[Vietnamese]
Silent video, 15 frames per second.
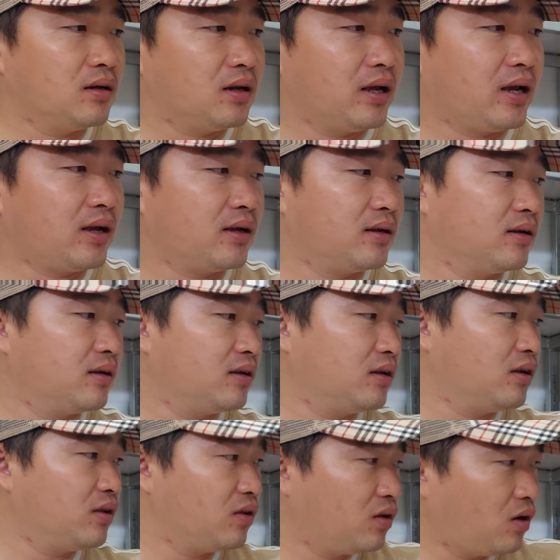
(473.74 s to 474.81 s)
nè à,
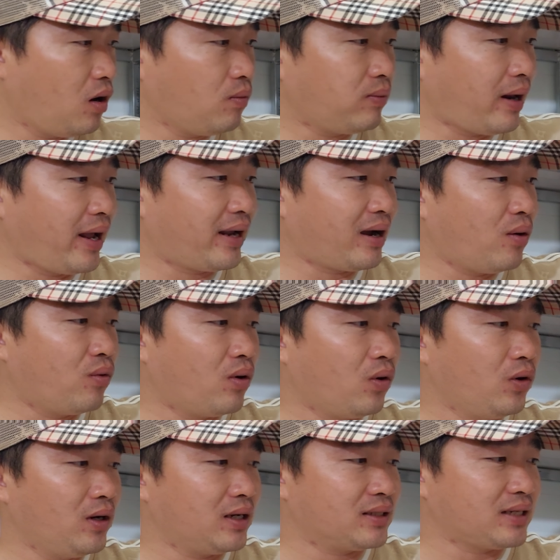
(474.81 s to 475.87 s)
chốt lại câu
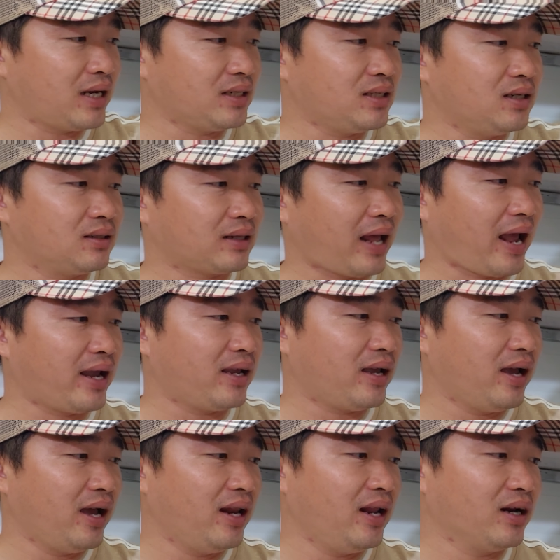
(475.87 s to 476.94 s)
cuối là sản xuất tại
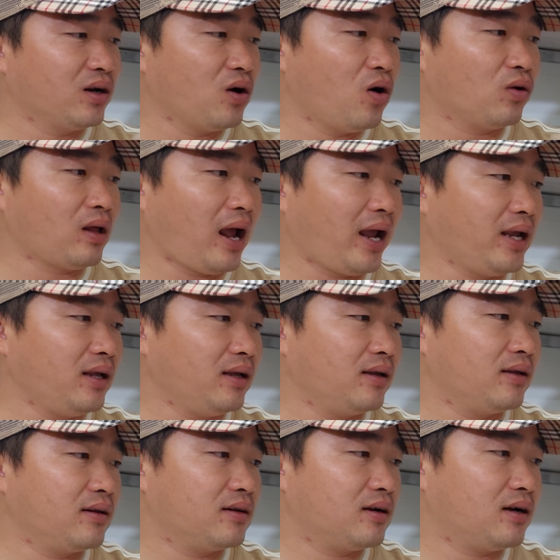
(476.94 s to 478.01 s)
elenco Thái
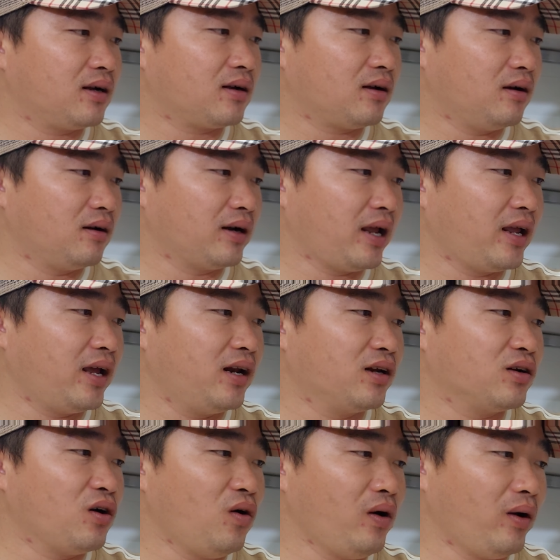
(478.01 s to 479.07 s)
đó còn này
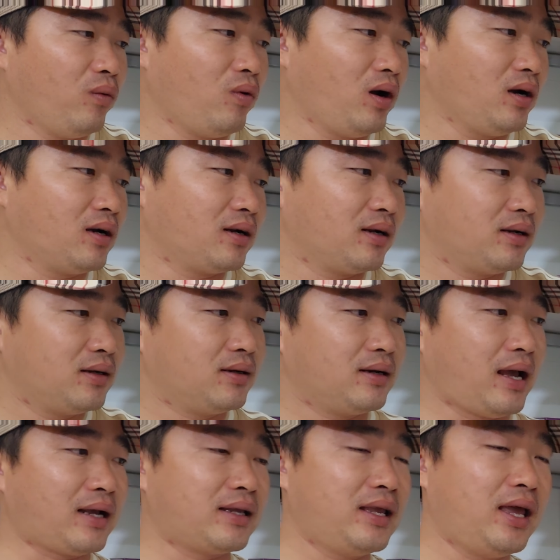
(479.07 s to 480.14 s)
elenco Hàn Quốc
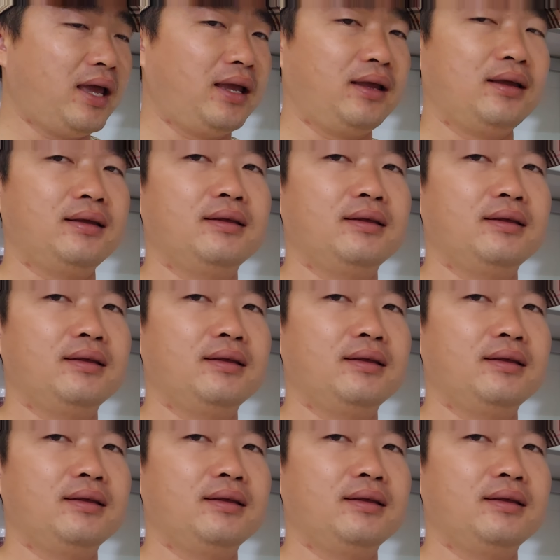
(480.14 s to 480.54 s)
đặt về